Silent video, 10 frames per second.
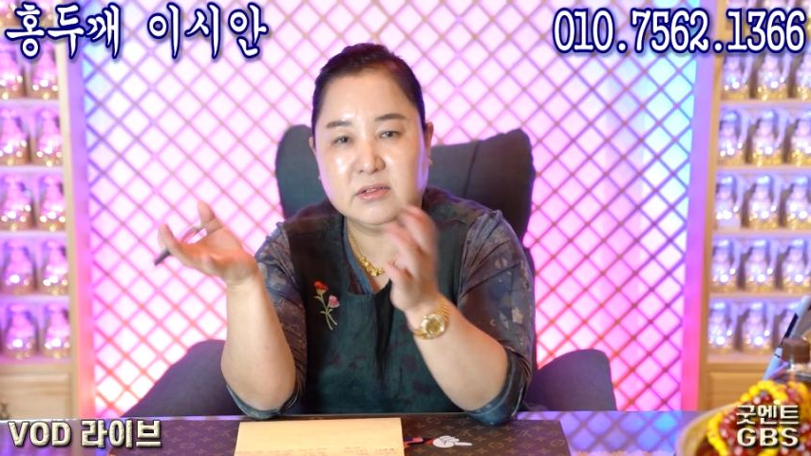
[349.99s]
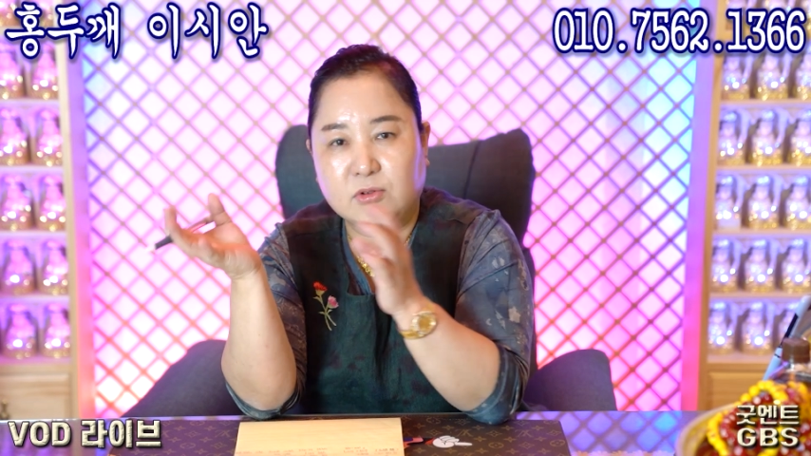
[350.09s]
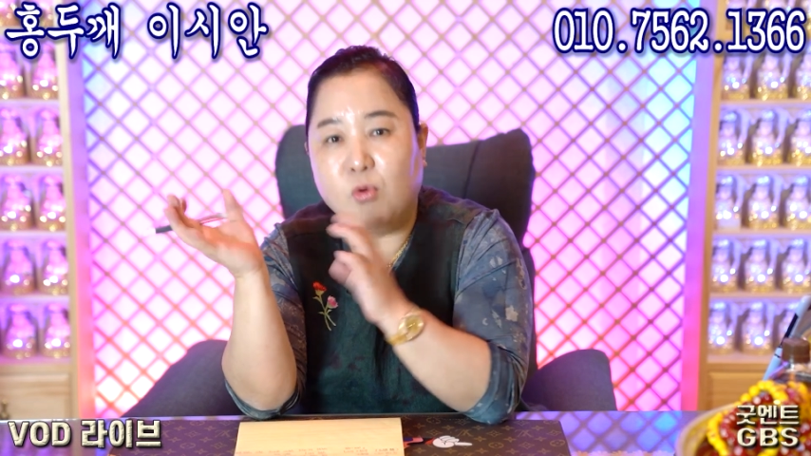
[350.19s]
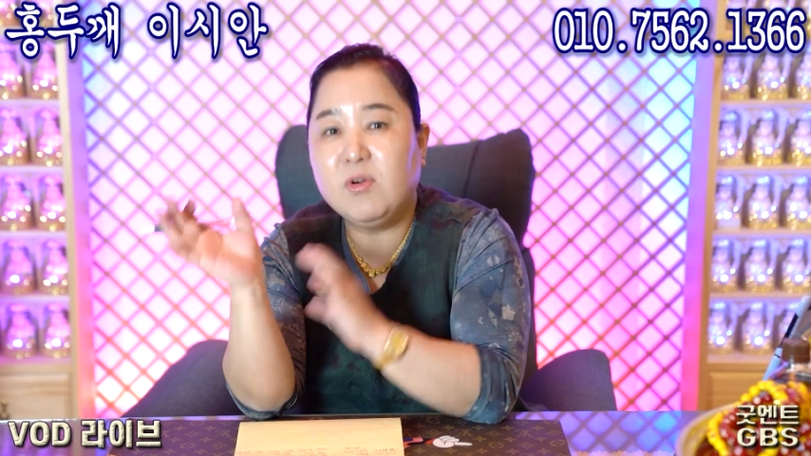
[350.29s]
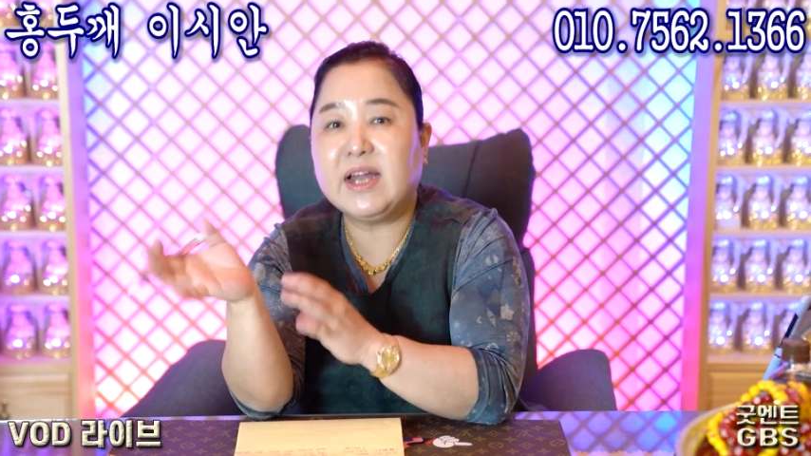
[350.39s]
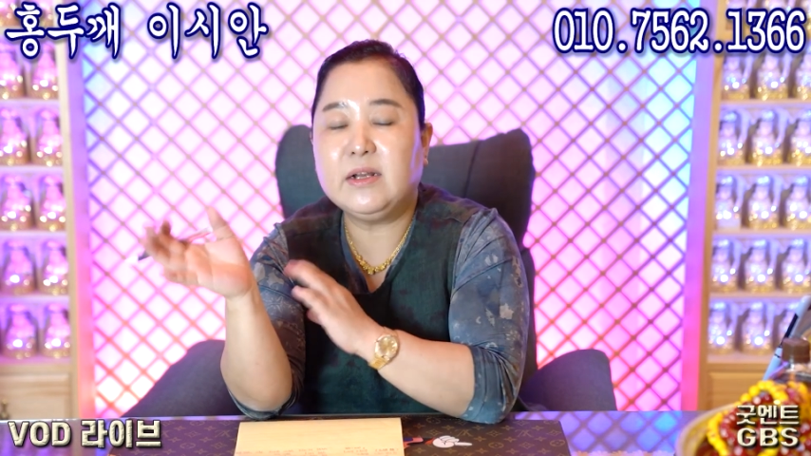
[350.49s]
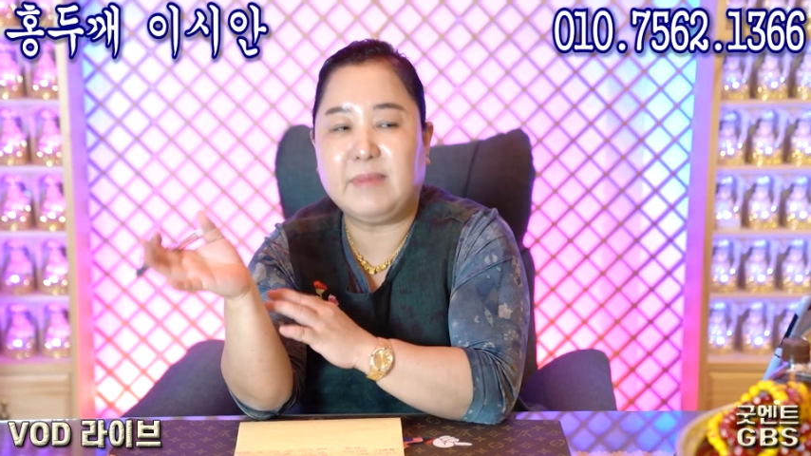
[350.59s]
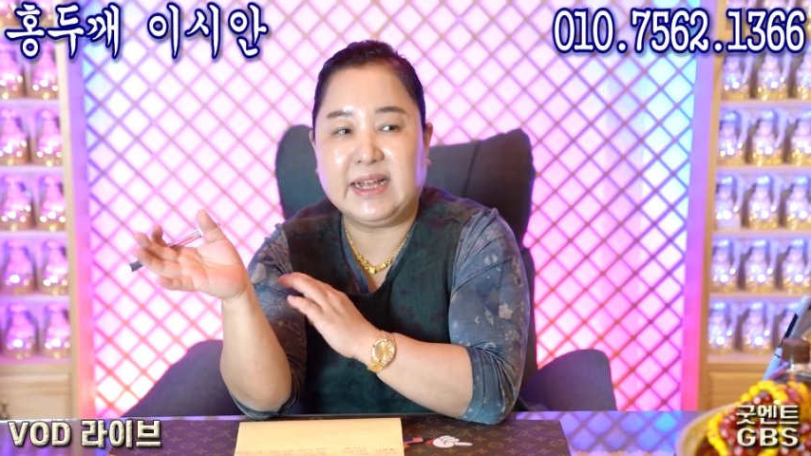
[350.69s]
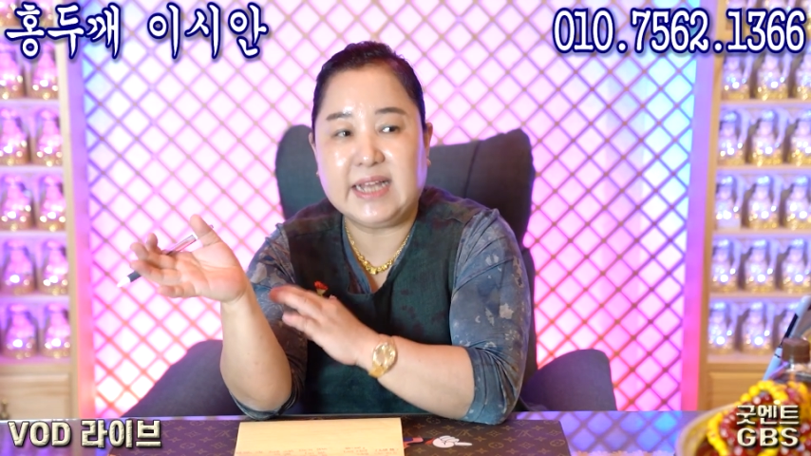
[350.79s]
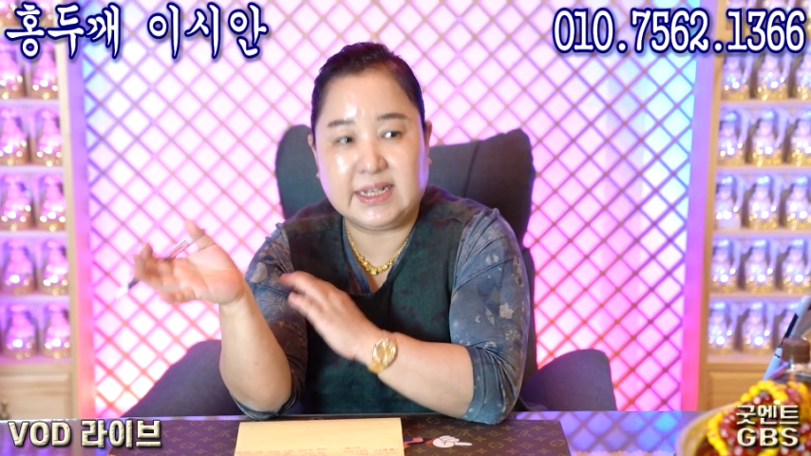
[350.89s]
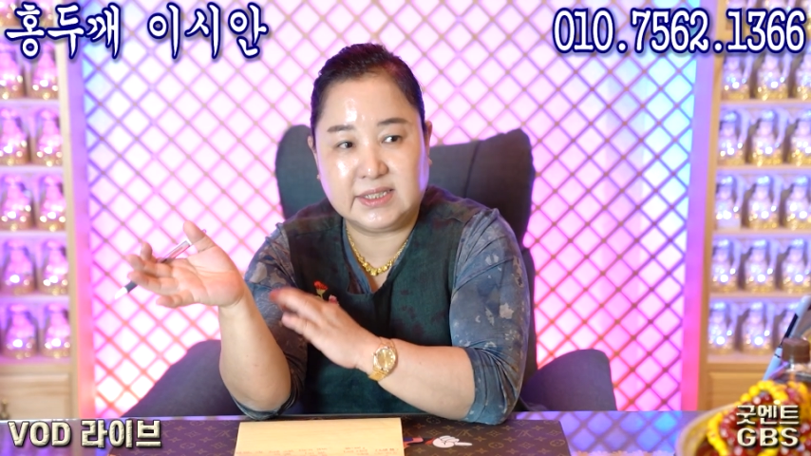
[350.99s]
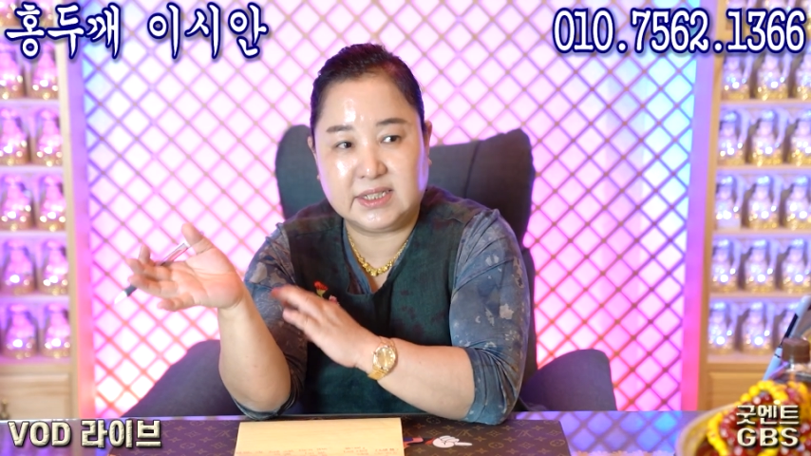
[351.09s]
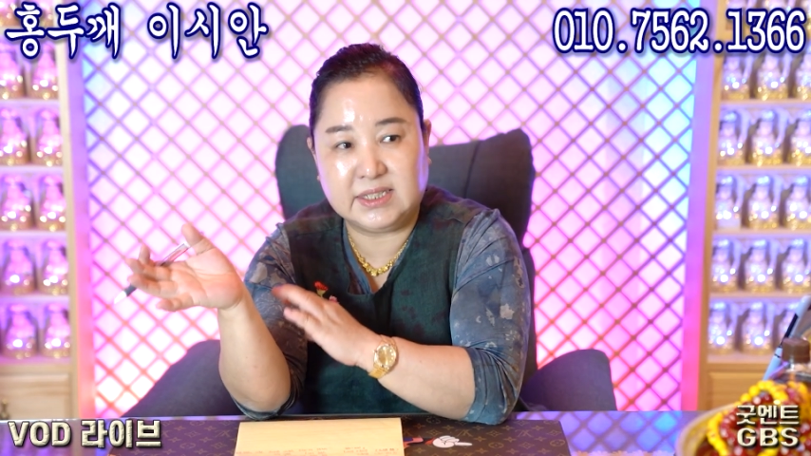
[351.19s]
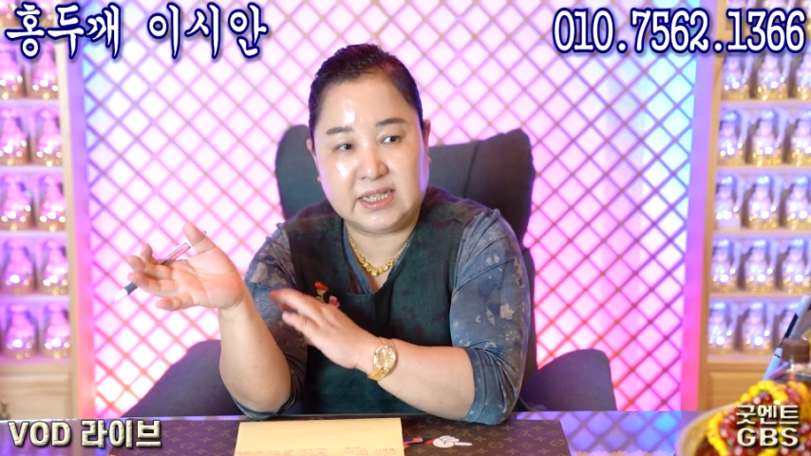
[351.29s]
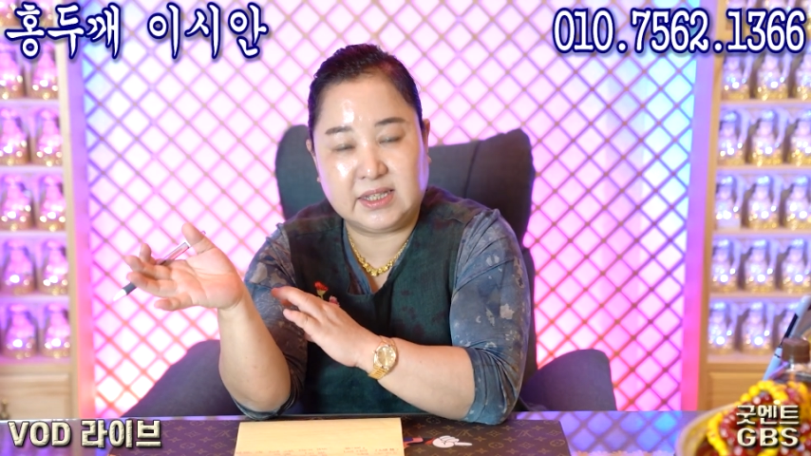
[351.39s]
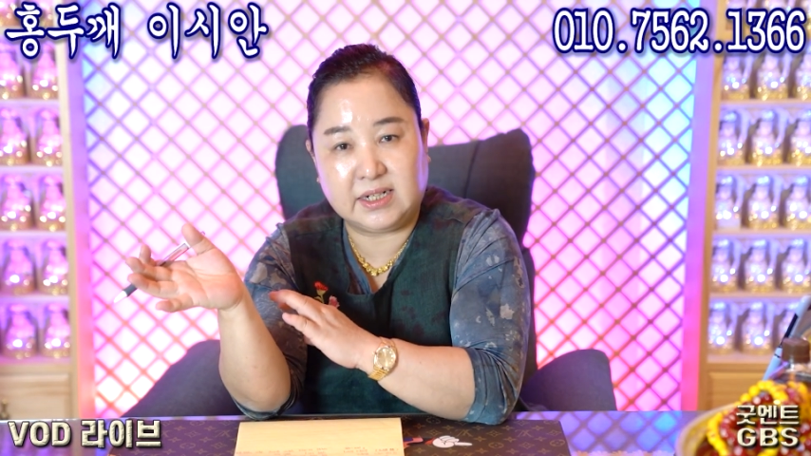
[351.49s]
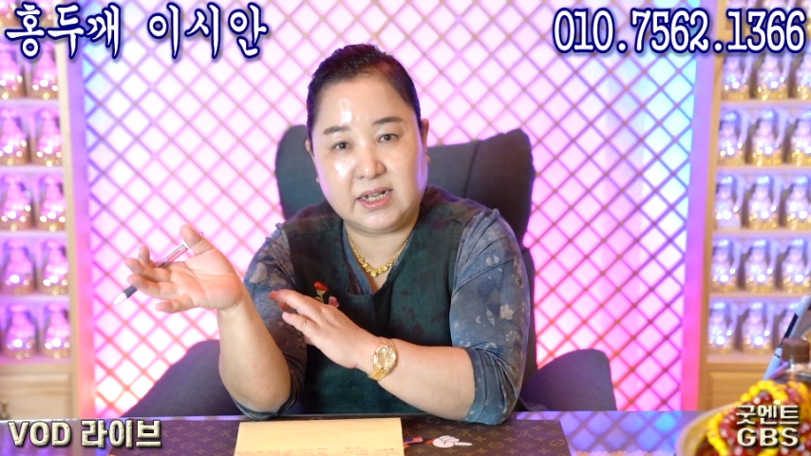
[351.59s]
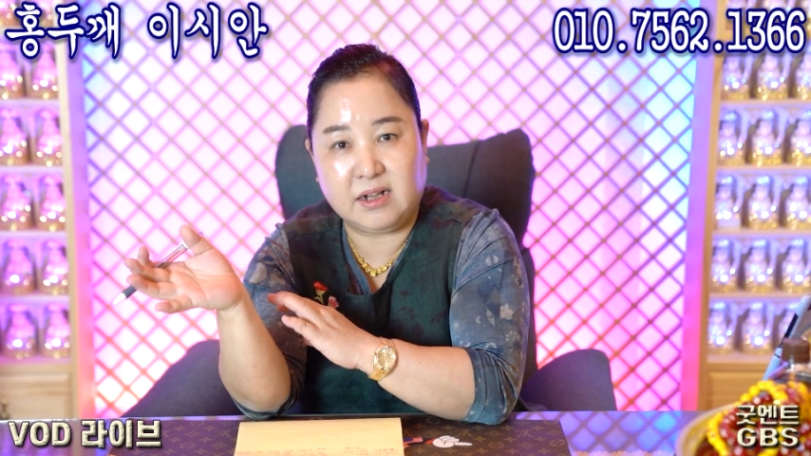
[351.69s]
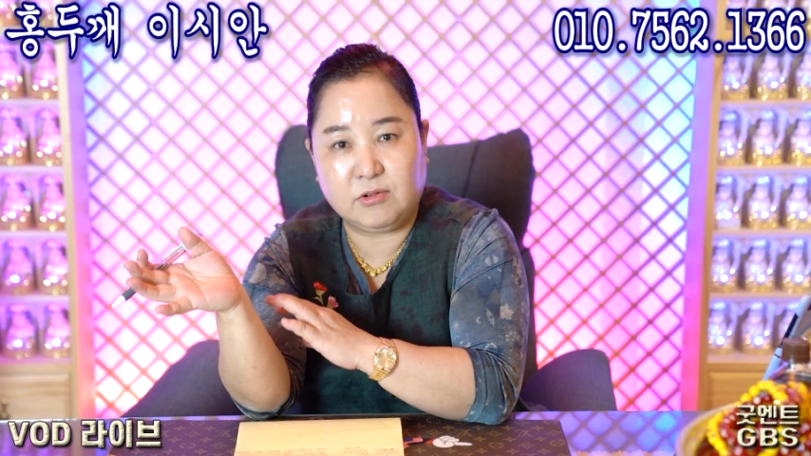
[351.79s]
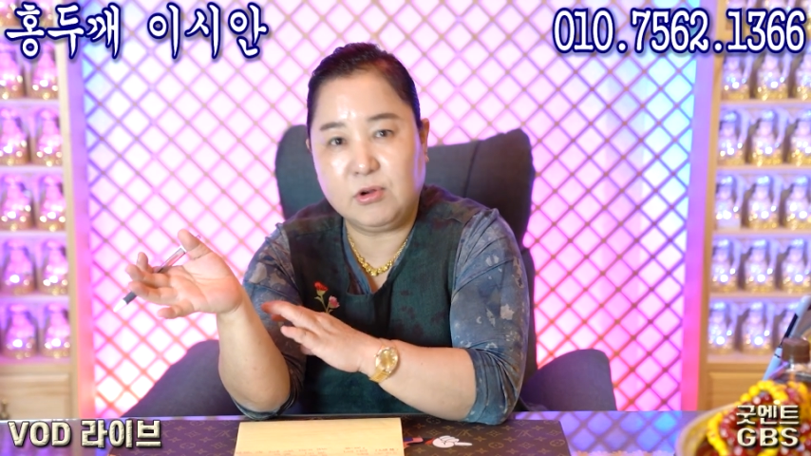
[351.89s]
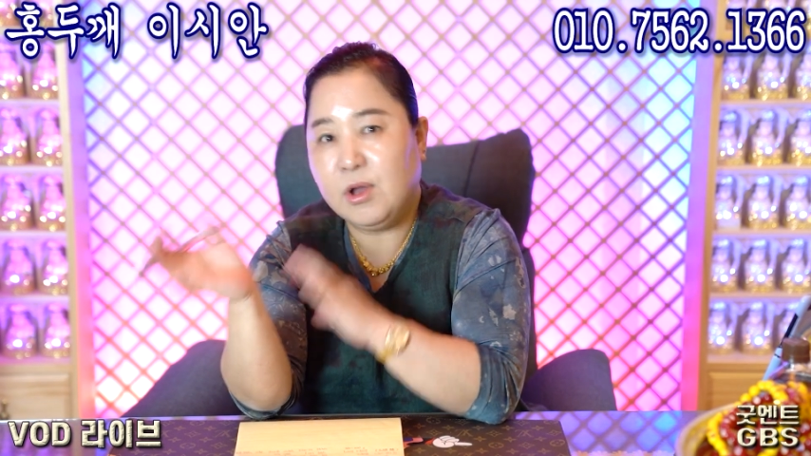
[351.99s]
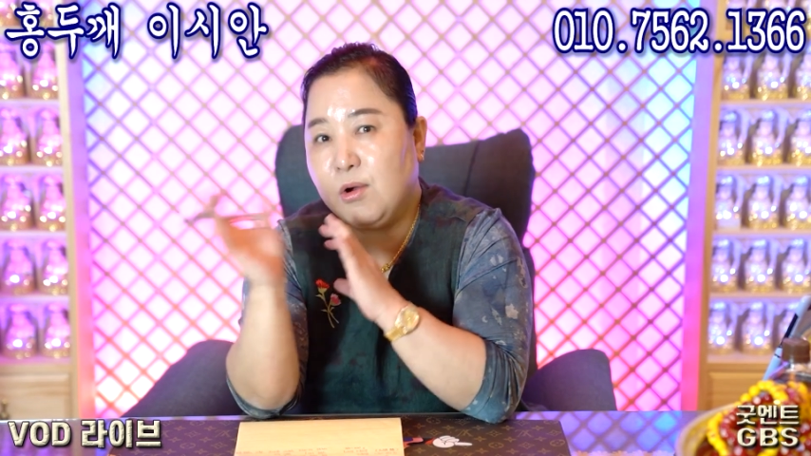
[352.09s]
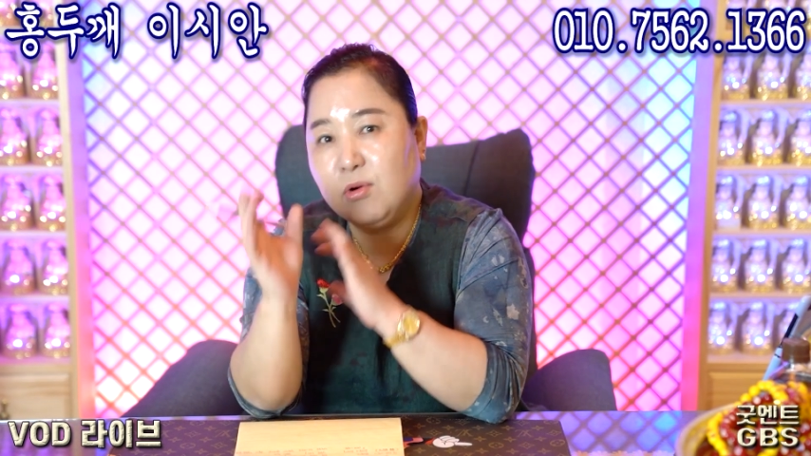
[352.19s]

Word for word: 그 공간을 많이 안 차지한다 그래 갖고 네.